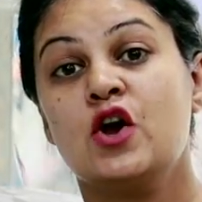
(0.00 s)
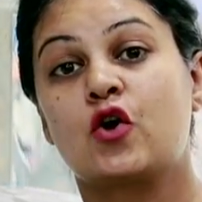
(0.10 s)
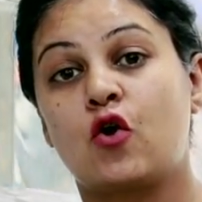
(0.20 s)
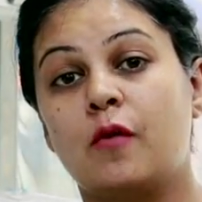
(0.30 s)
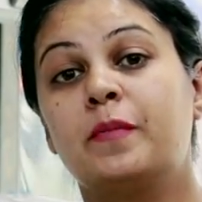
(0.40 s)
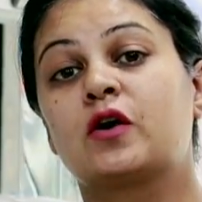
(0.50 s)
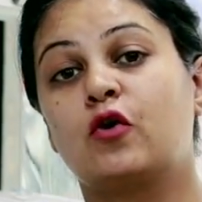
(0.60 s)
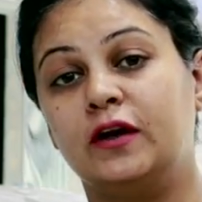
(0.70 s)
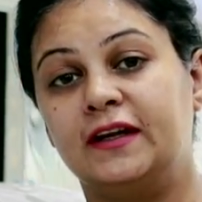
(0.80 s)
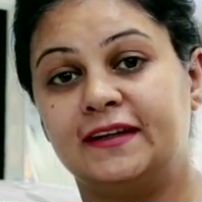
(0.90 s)
कॉपर
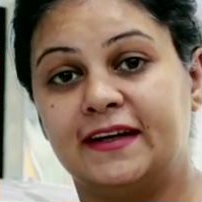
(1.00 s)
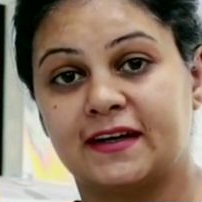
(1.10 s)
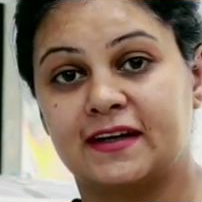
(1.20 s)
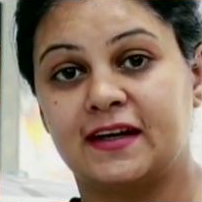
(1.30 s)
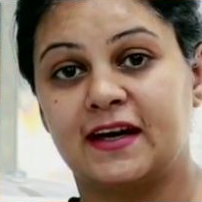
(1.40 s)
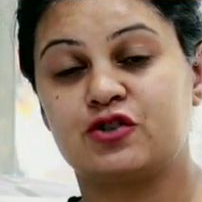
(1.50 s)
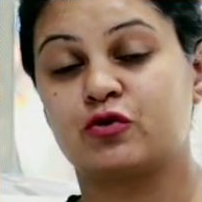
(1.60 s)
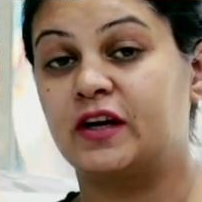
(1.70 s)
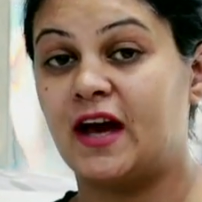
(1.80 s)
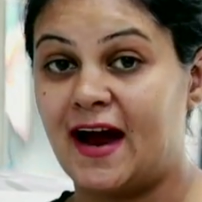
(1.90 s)
कॉयलिंग दे रखी है जो
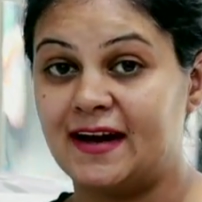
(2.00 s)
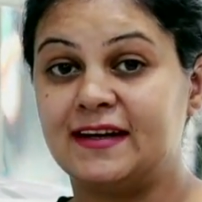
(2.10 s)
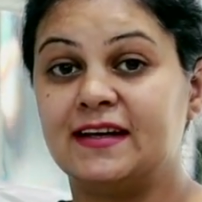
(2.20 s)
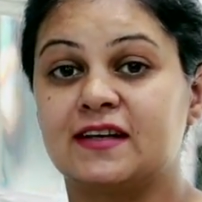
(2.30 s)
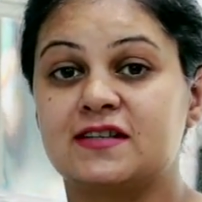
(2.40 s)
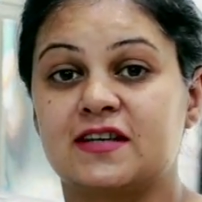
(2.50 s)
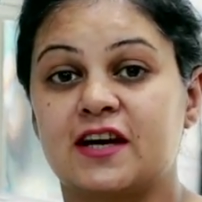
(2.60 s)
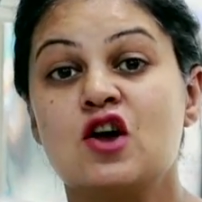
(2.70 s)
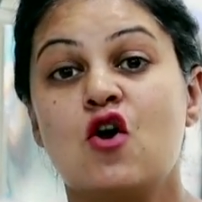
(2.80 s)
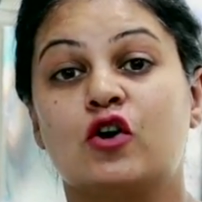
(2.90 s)
कि एंटी रस्ट
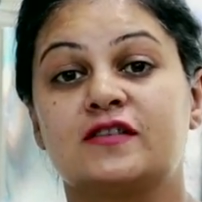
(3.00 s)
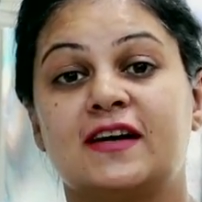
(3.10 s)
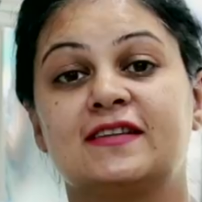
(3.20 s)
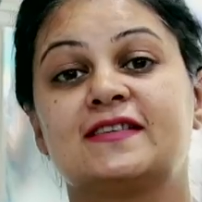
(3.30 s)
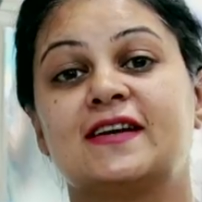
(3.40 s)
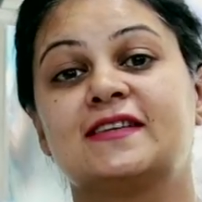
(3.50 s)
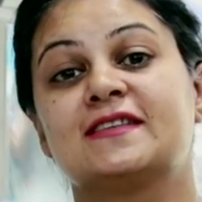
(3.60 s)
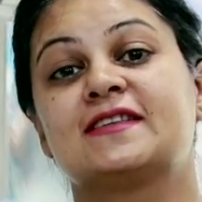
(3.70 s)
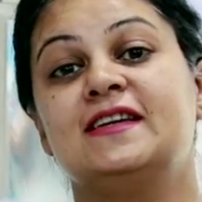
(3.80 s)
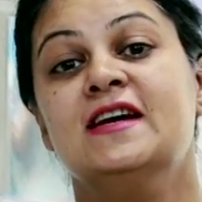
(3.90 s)
है और साथ ही साथ
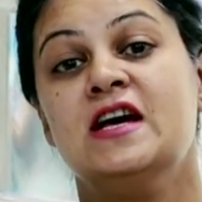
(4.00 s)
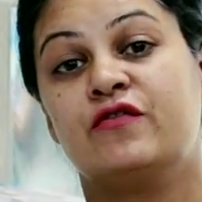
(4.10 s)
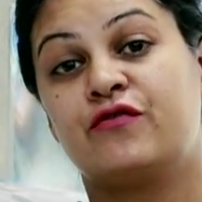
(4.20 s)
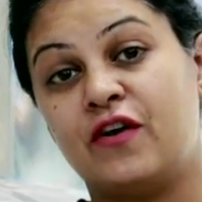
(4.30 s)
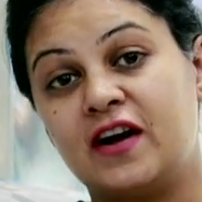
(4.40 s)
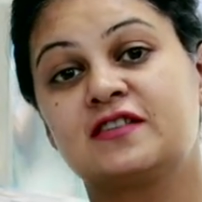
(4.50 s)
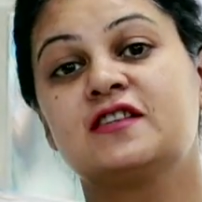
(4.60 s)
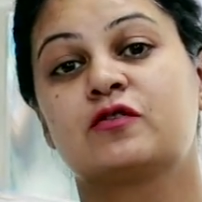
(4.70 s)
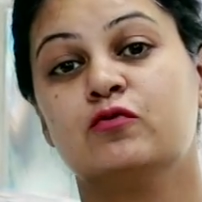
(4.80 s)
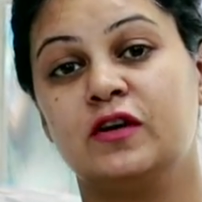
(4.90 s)
इसकी
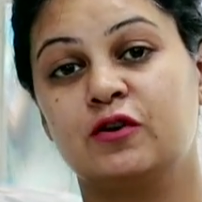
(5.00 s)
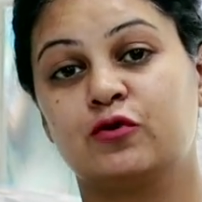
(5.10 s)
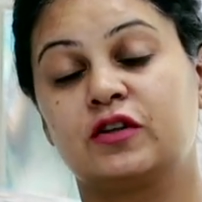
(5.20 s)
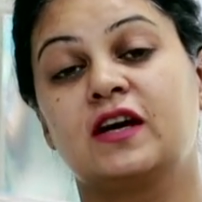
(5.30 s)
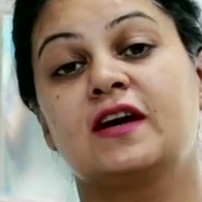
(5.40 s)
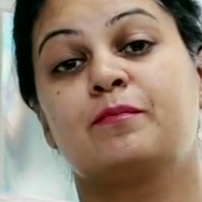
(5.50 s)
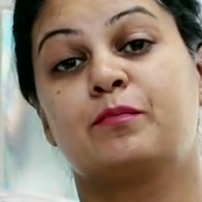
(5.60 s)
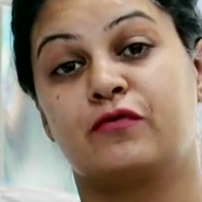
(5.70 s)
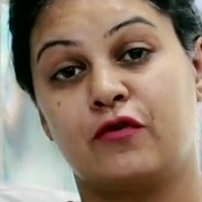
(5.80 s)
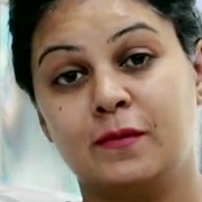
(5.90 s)
फास्टर कूलिंग होती है
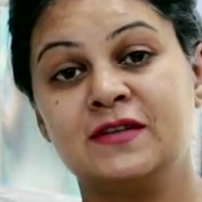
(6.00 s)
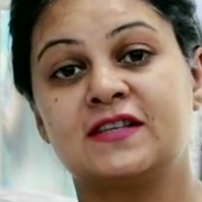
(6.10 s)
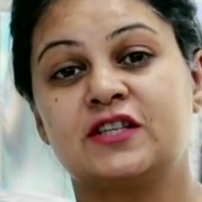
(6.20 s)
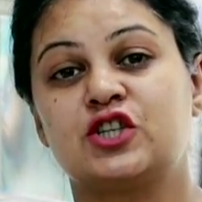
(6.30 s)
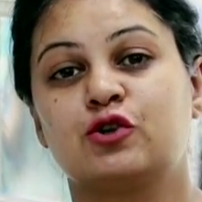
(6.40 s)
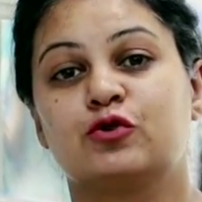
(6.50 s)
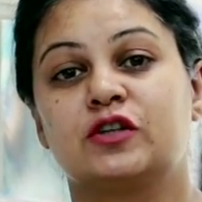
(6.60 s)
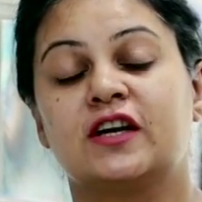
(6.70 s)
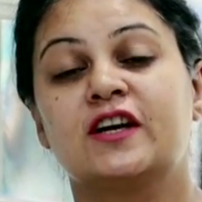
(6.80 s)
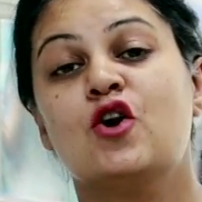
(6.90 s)
परफॉर्मेंस अच्छी होती
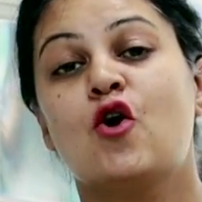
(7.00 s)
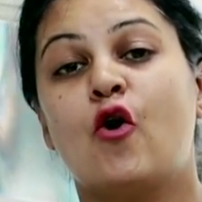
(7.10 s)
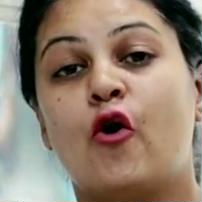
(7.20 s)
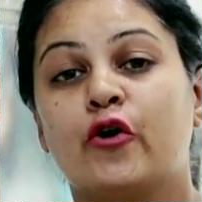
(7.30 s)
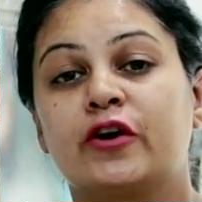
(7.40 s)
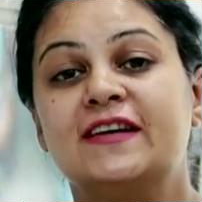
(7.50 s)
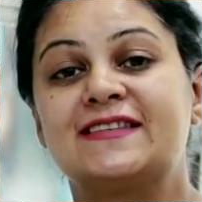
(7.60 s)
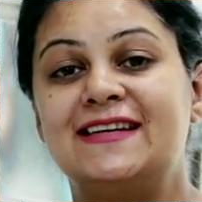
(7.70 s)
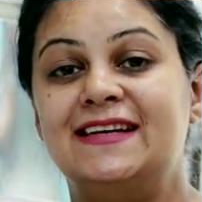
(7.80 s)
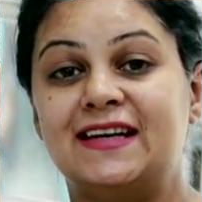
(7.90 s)
है और
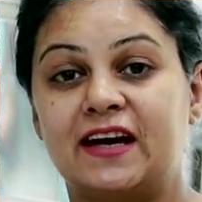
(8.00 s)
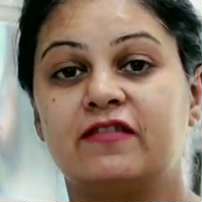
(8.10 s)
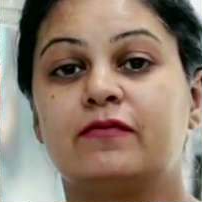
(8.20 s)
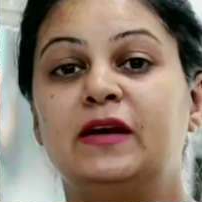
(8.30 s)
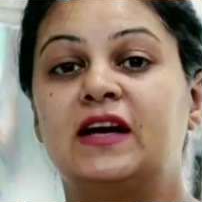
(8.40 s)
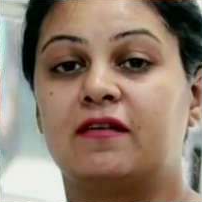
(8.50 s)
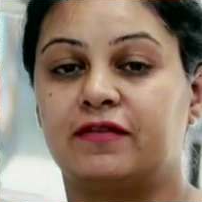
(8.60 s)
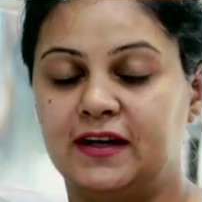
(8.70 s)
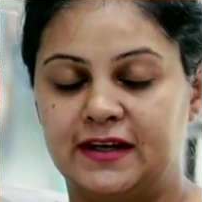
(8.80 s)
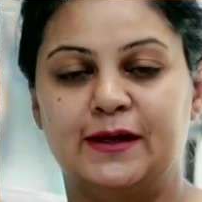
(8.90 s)
इसकी लाइफ भी
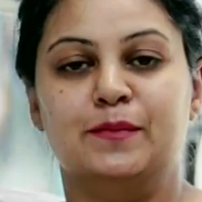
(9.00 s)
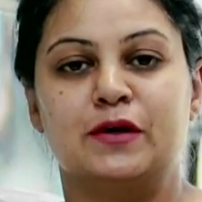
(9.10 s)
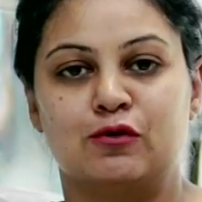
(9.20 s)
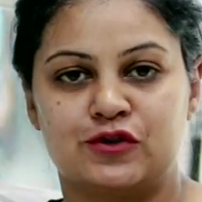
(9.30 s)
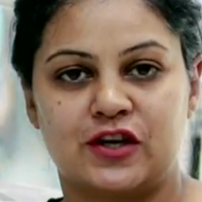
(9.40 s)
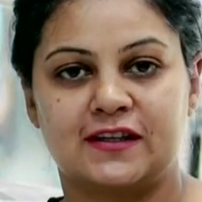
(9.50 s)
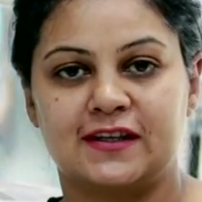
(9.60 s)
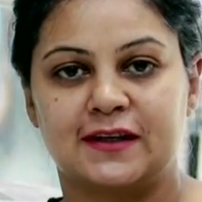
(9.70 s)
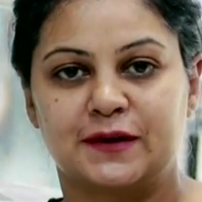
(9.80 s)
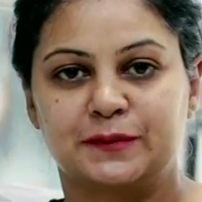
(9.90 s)
काफ़ी लंबी हो जाती है